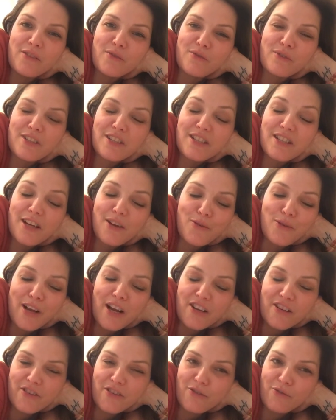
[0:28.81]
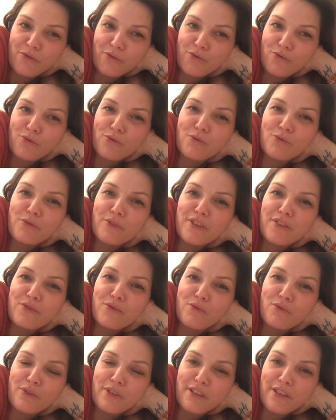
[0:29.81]
Donc j'ai eu la chance de trouver
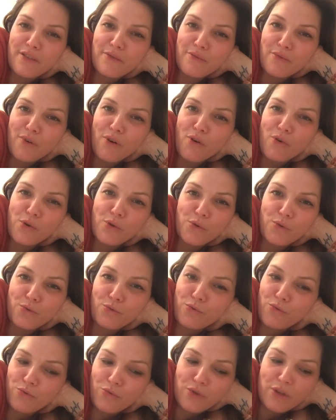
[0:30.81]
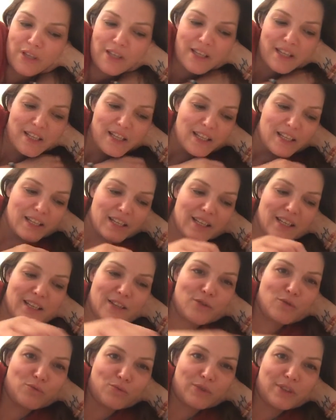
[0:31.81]
ce livre en rue.
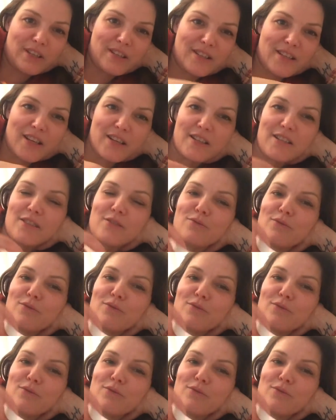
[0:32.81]
Et donc il s'agit